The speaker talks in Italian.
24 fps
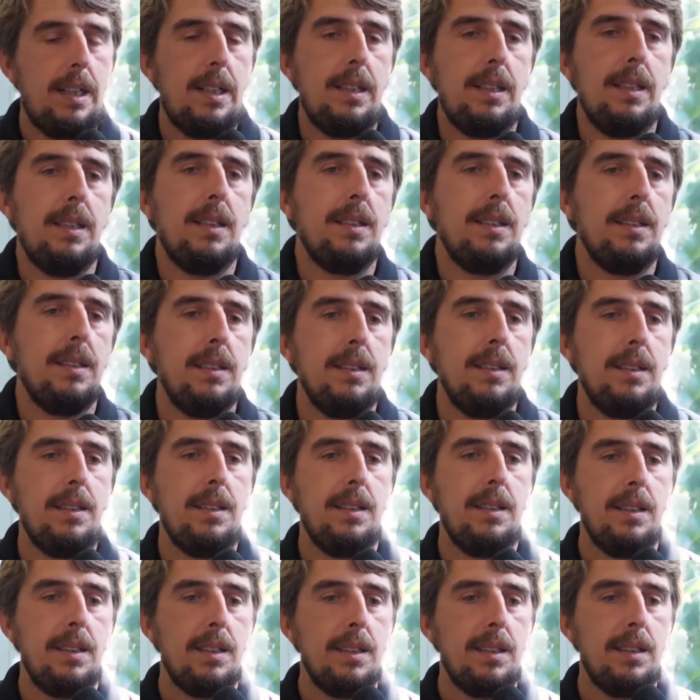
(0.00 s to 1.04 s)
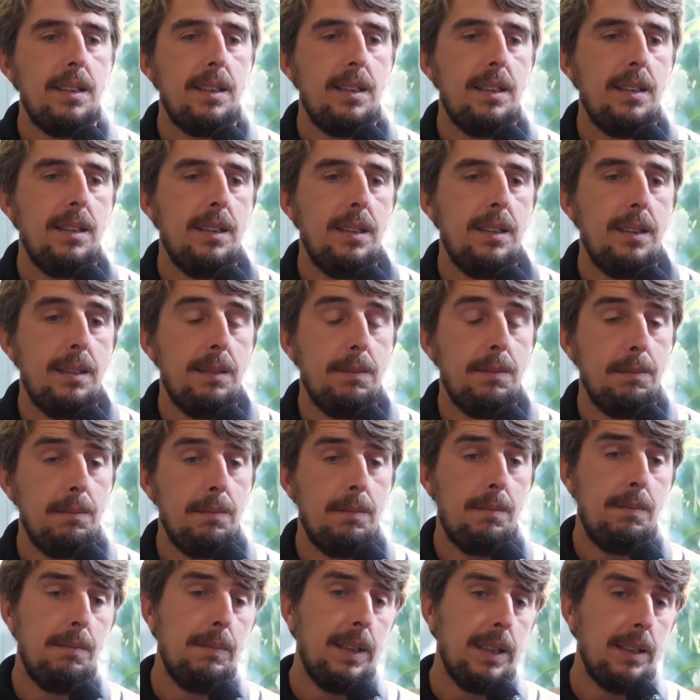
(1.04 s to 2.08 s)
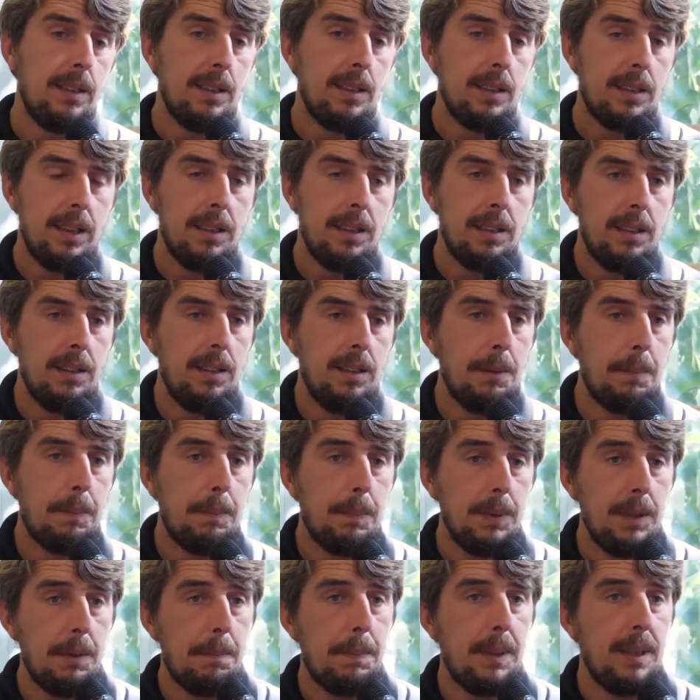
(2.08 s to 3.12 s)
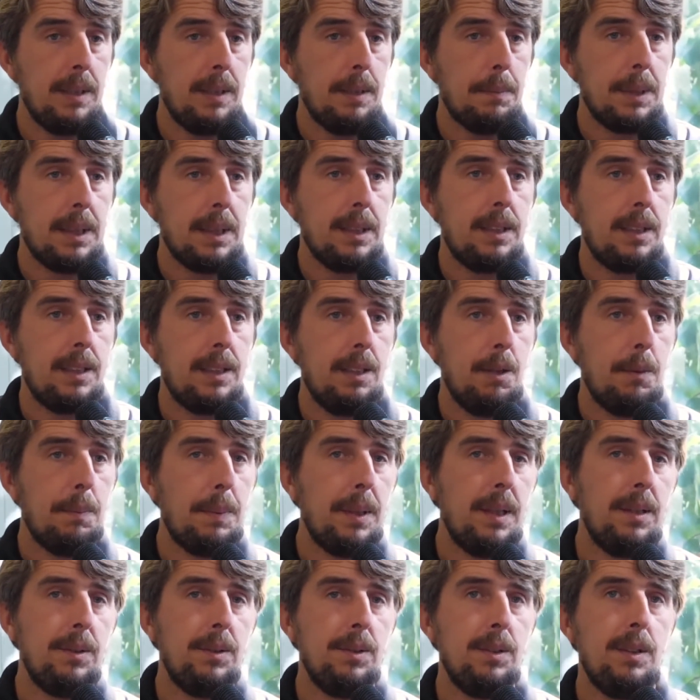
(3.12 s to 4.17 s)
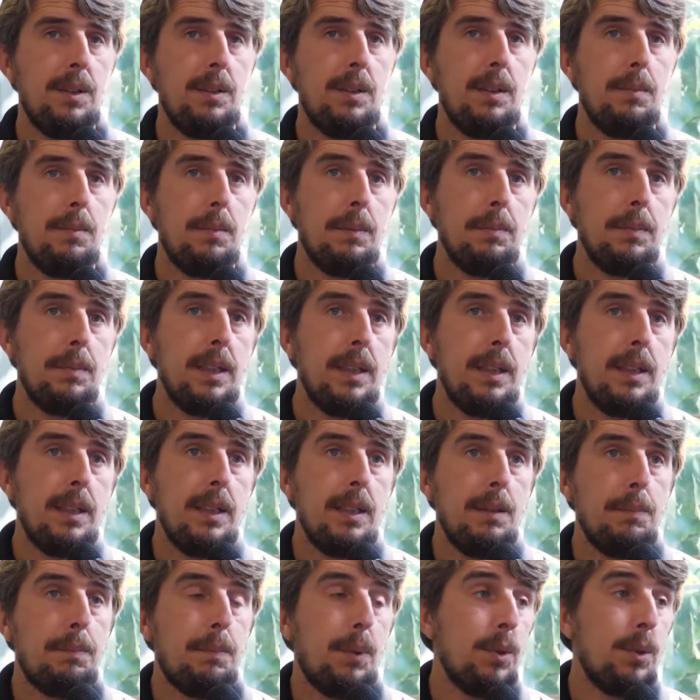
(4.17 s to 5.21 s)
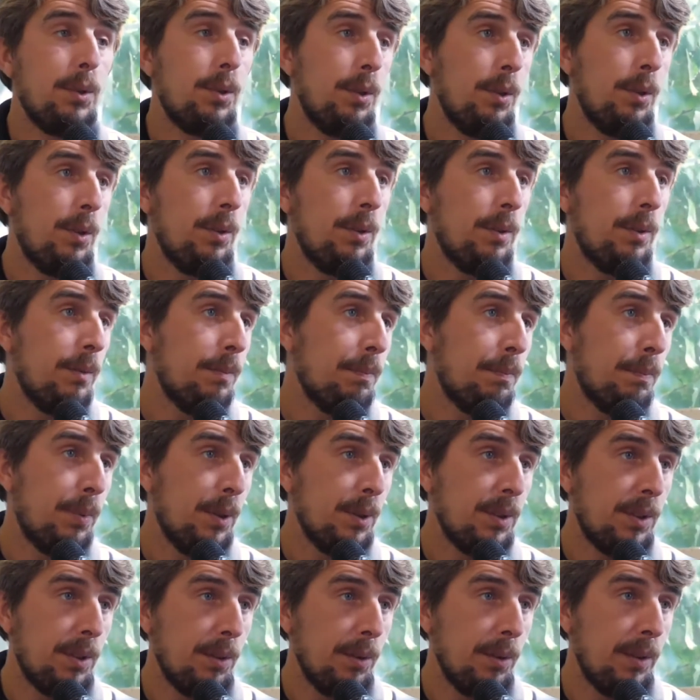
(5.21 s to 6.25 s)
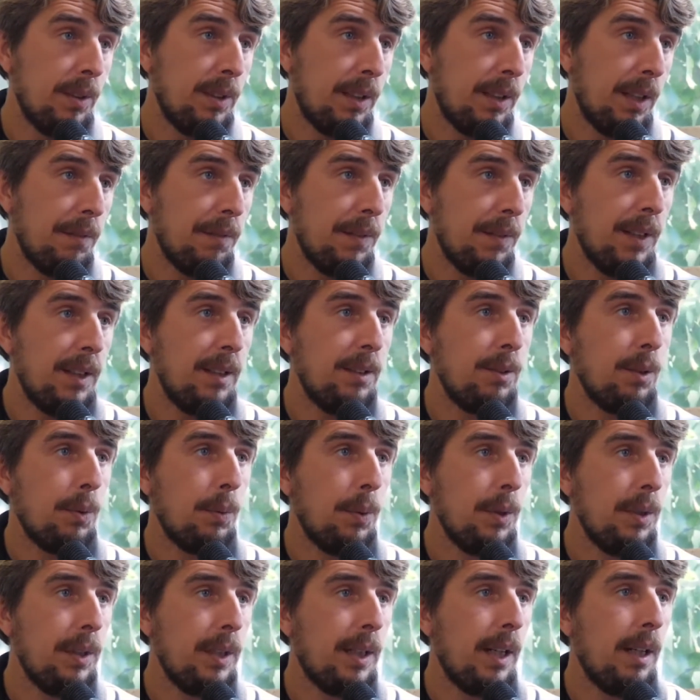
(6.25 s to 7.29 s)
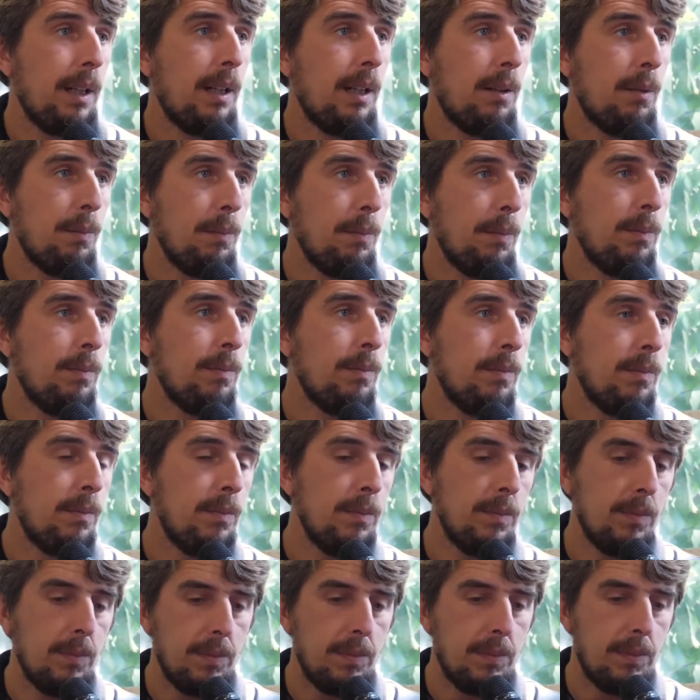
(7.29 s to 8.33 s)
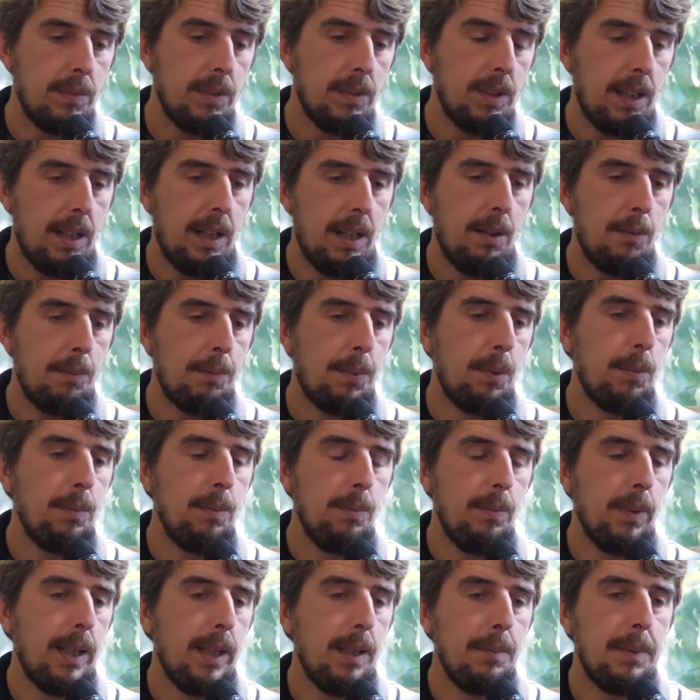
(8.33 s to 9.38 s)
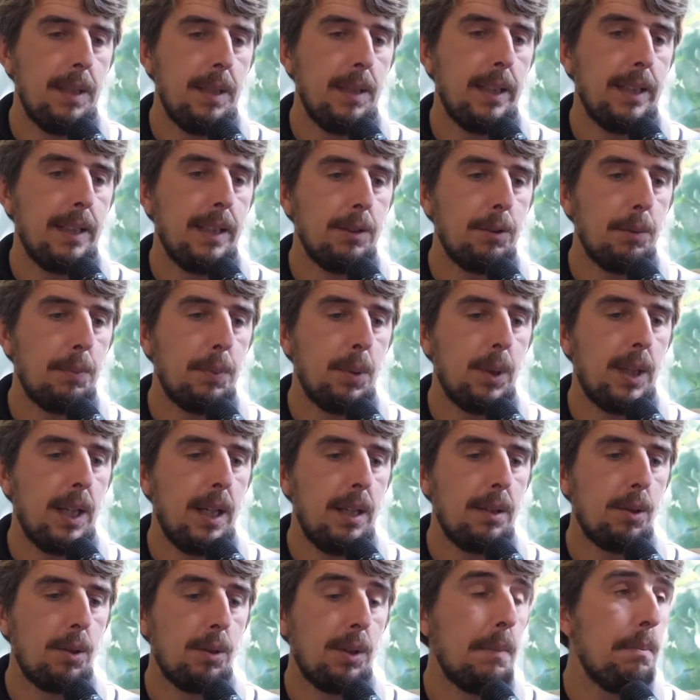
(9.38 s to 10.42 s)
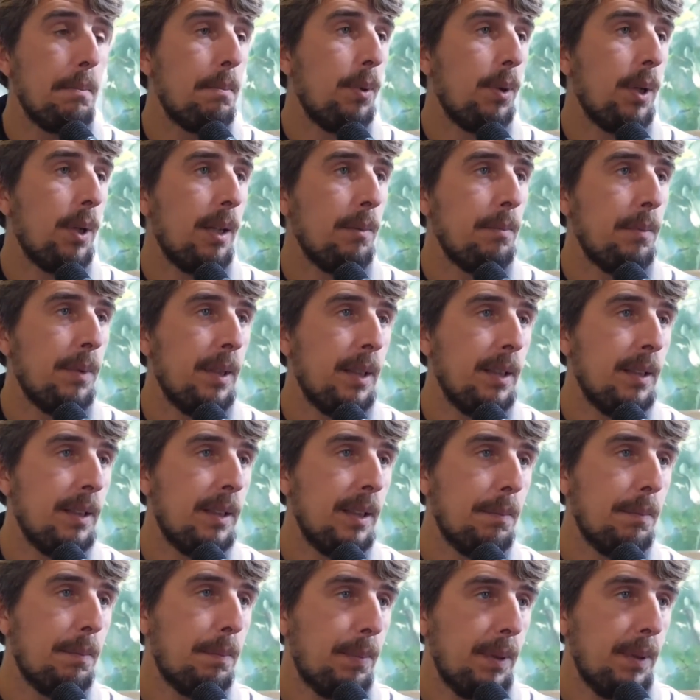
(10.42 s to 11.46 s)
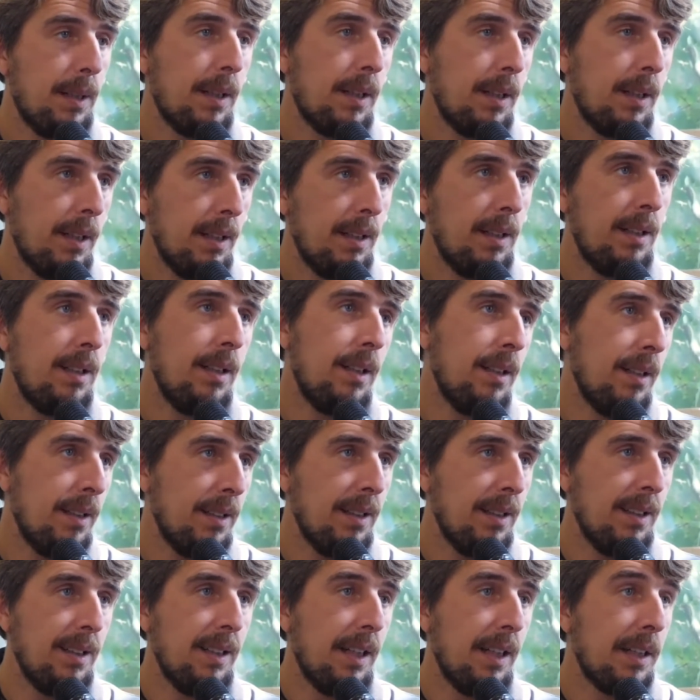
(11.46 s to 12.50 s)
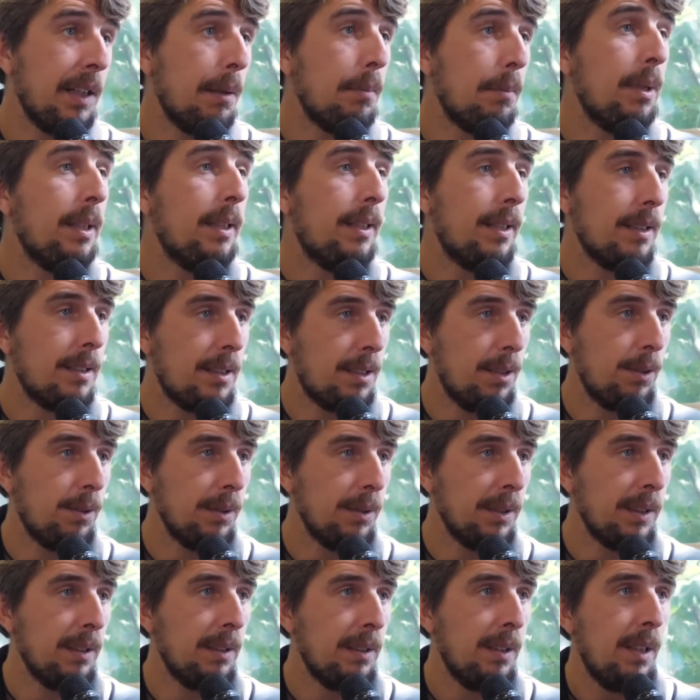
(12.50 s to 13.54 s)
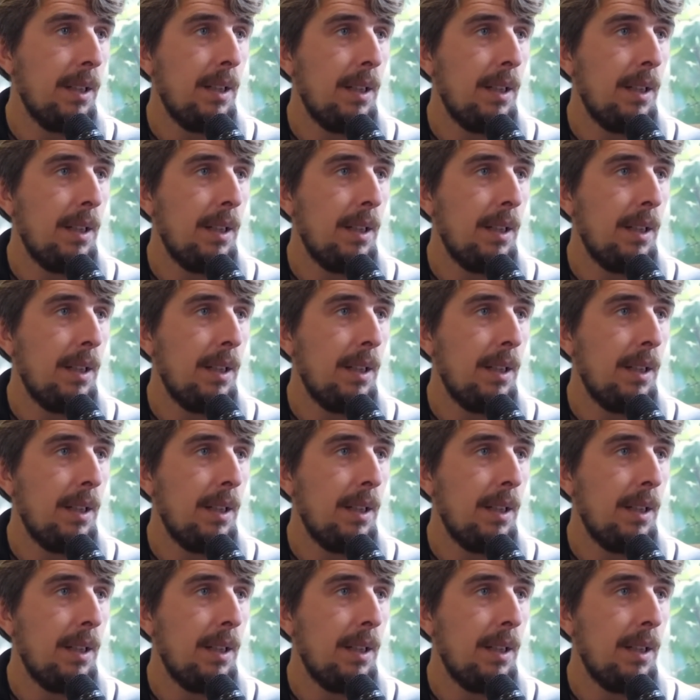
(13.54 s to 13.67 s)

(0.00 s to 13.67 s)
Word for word: Ah, di... Beh, sai, di, dipende perché se stiamo parlando di bambini posto, posto intervento e quindi che ha un, ha un, problema legato più che altro temporalmente per eh, la riabilitazione